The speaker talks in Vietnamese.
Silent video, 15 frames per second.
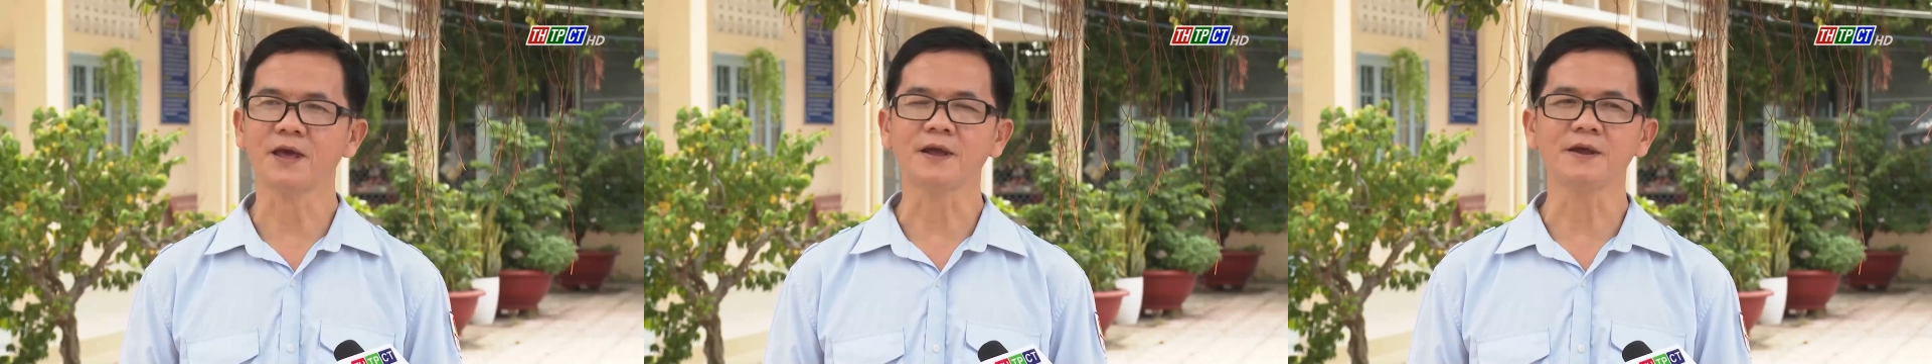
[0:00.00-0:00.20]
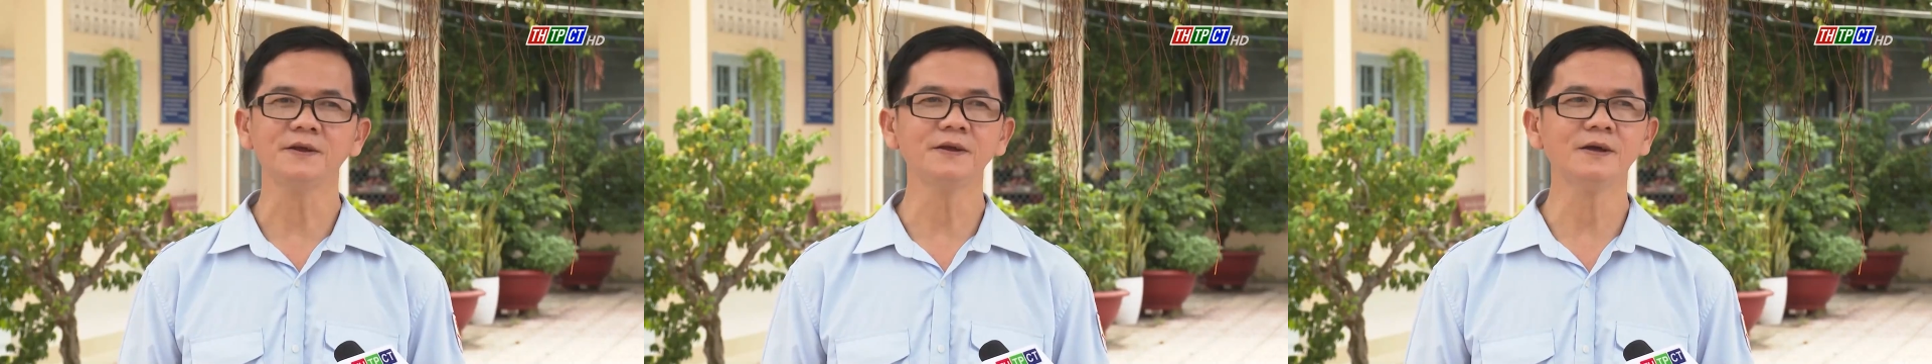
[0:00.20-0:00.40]

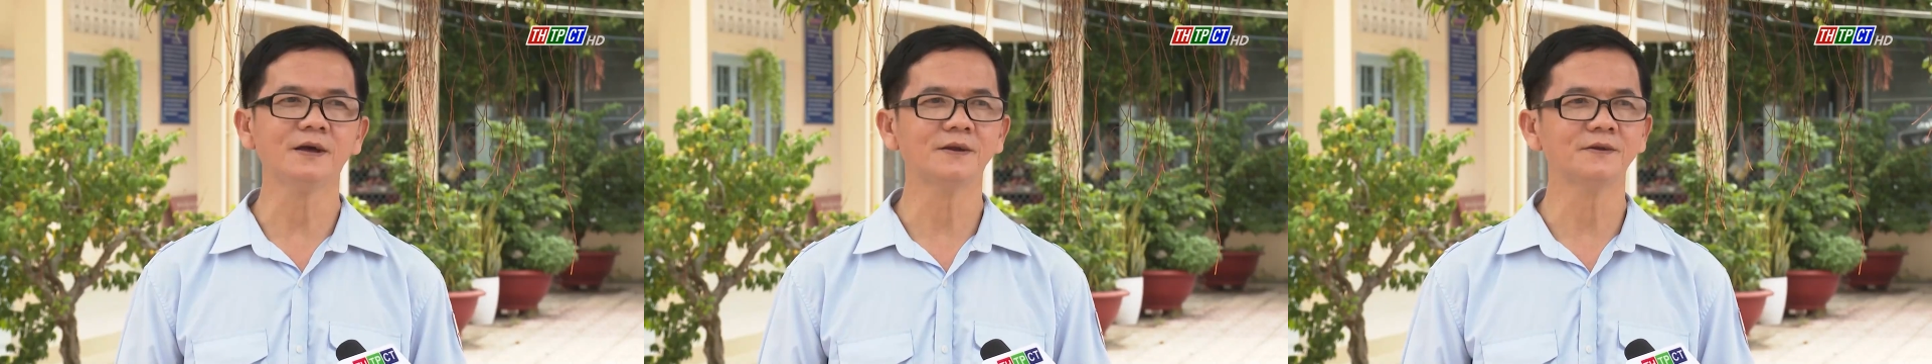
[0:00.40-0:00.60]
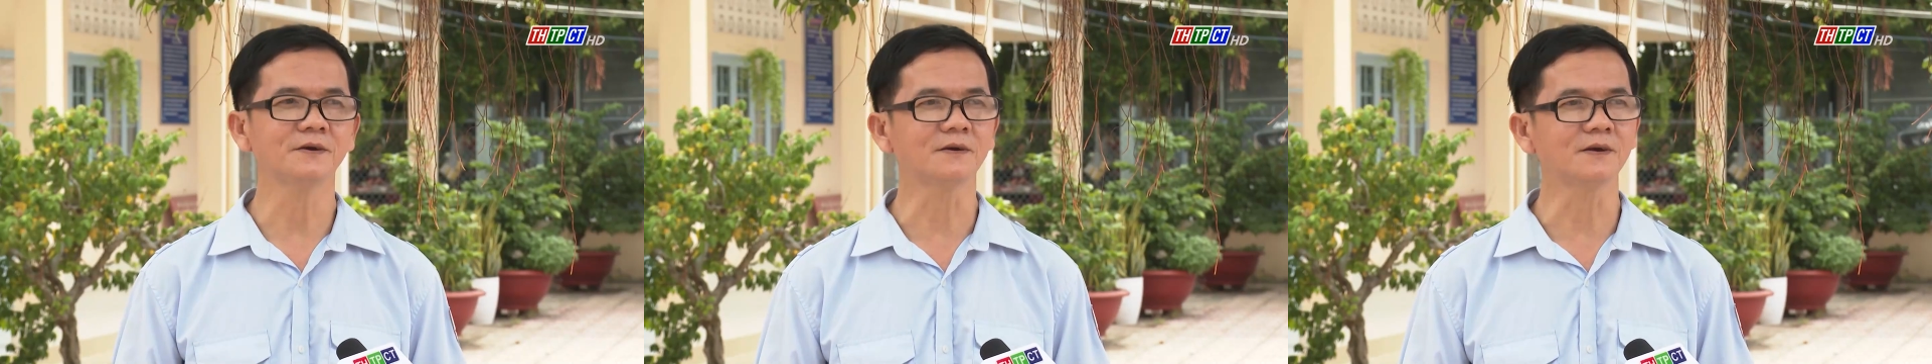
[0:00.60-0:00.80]
Để
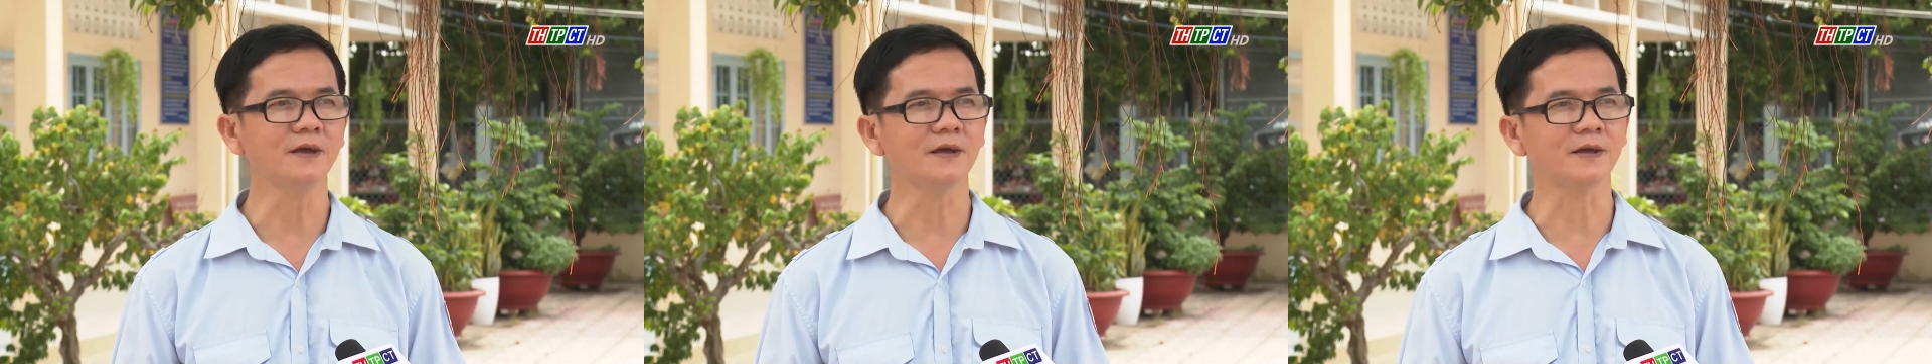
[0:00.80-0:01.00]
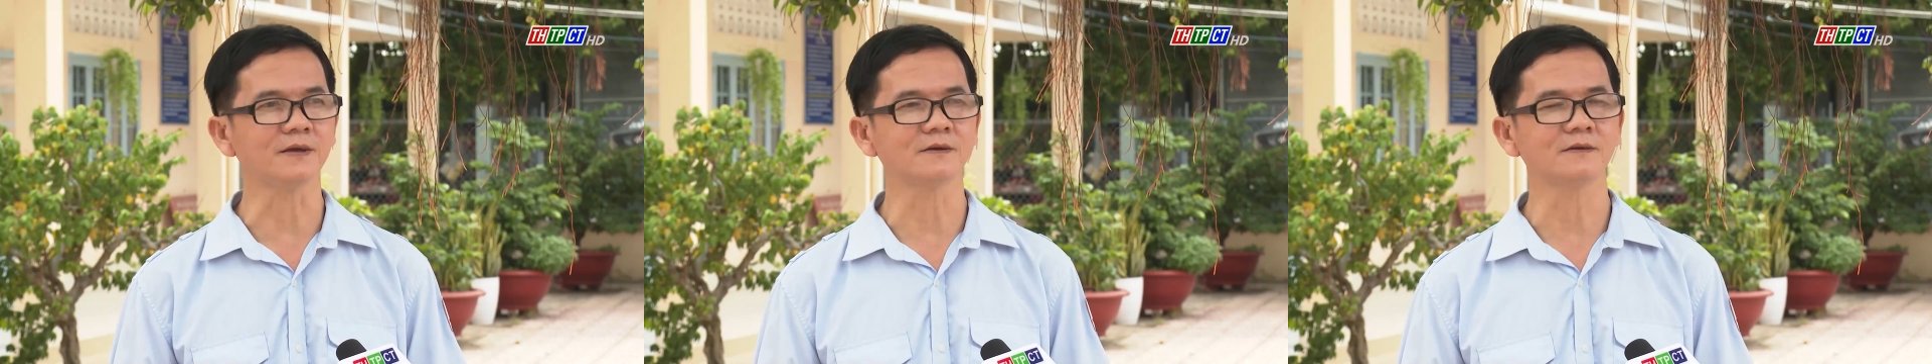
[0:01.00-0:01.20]
thực
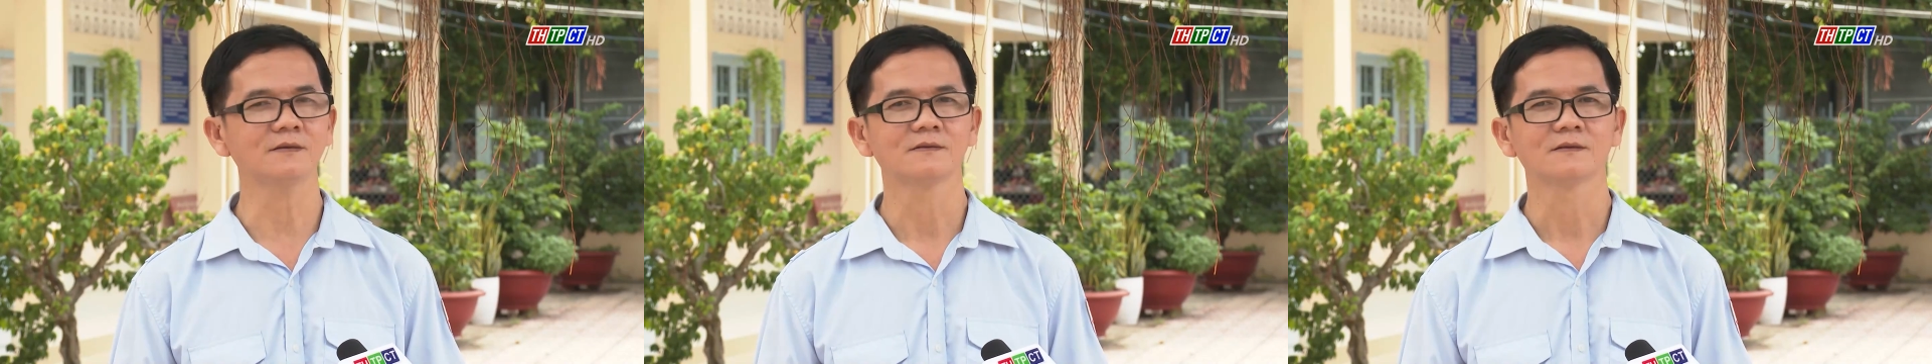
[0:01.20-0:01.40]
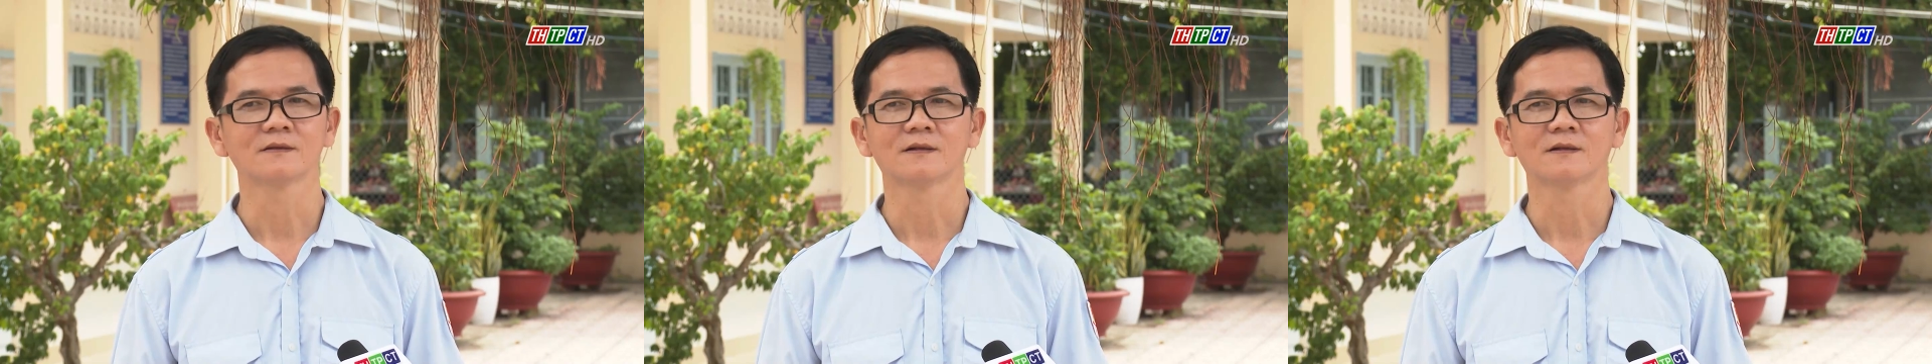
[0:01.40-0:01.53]
hiện